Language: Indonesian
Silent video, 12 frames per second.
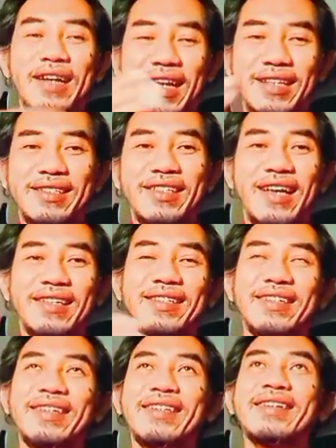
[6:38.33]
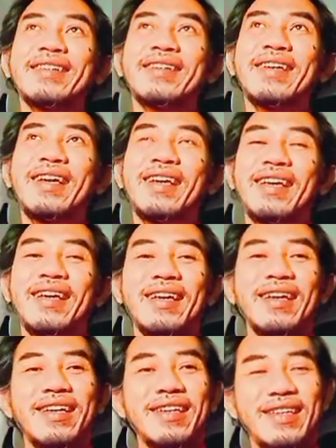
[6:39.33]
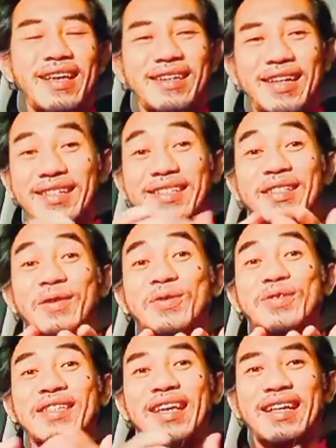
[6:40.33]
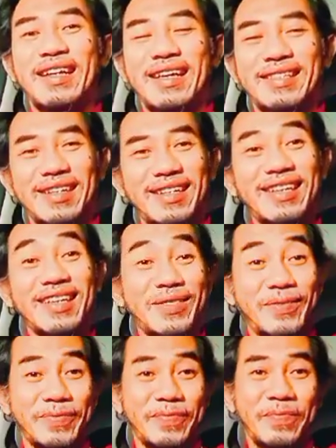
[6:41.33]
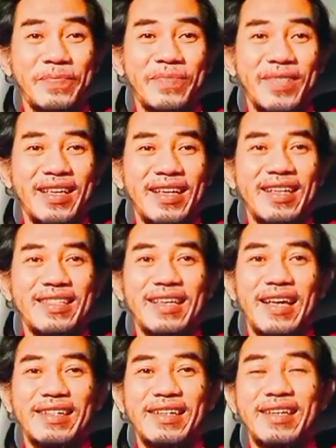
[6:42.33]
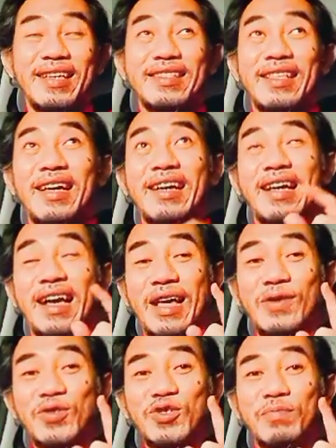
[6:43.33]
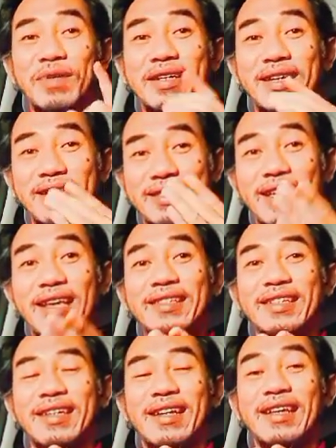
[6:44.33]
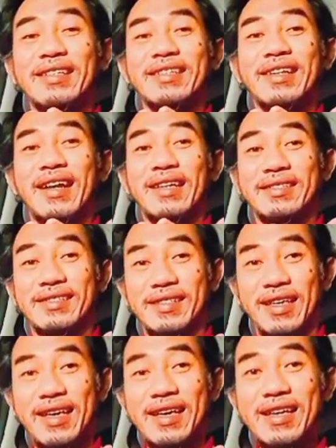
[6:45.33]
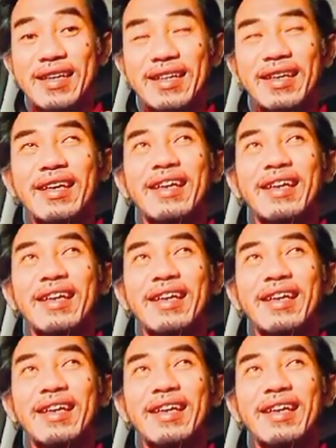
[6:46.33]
makan siang sendiri ya dan seterusnya. Nah, jadi gitu. Jadi kita harus bekerja sekeras-kerasnya